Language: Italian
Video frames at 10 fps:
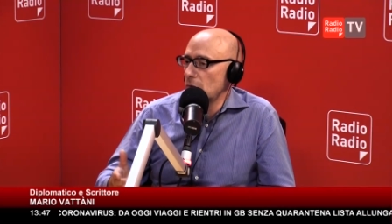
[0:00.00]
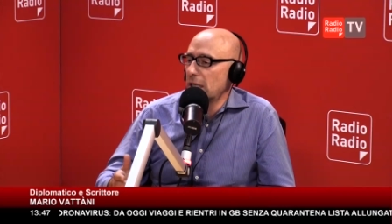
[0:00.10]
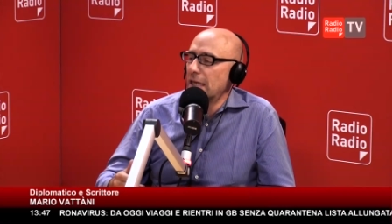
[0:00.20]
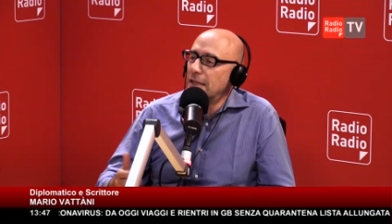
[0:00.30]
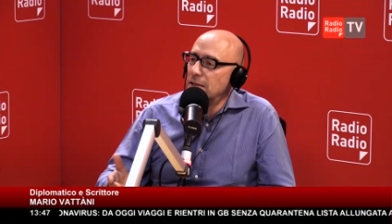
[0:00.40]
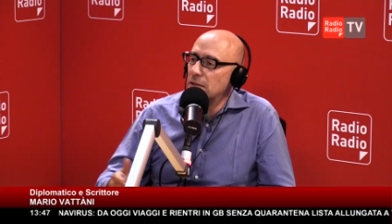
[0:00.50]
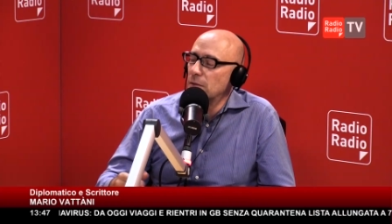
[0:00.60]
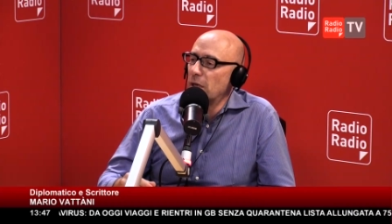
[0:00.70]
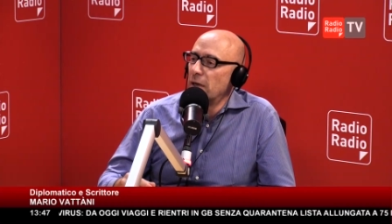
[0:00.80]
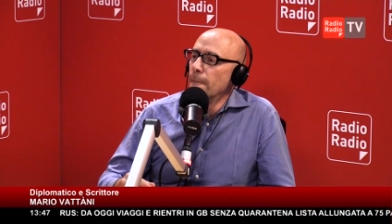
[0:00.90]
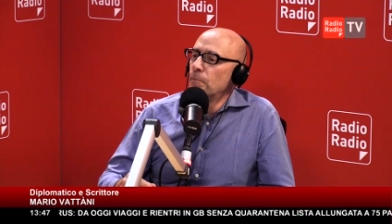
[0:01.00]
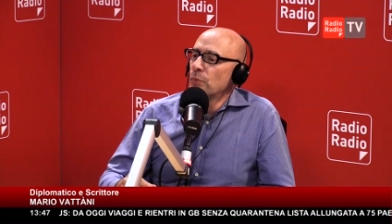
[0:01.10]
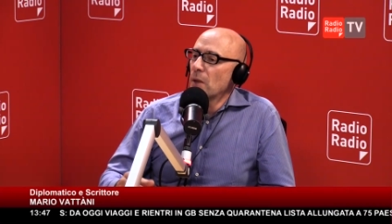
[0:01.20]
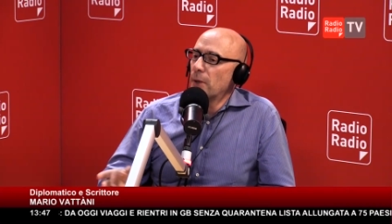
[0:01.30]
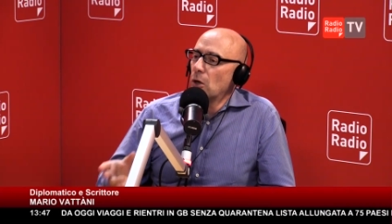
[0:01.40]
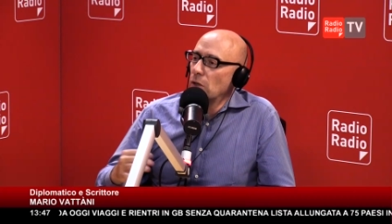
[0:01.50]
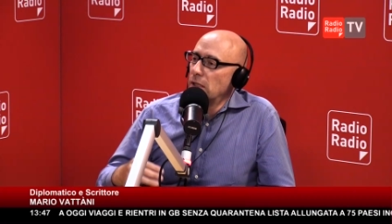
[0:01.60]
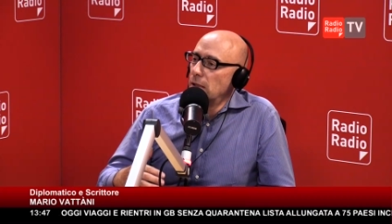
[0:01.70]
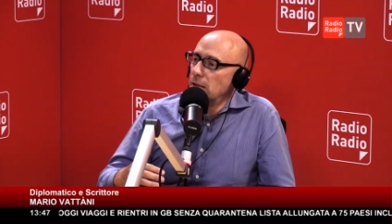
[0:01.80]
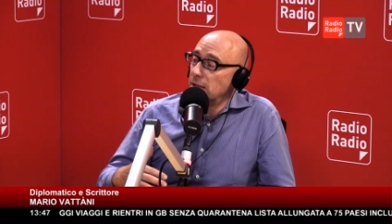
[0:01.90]
carissime, però
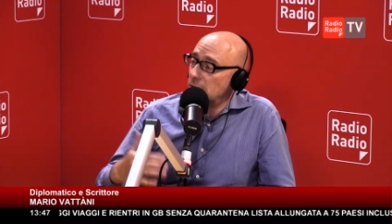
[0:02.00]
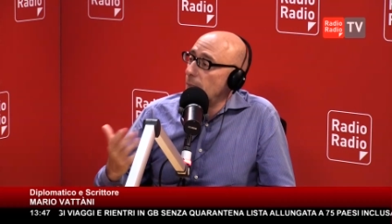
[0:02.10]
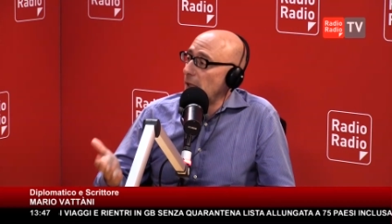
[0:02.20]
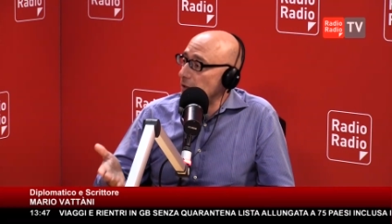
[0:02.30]
i, gli stipendi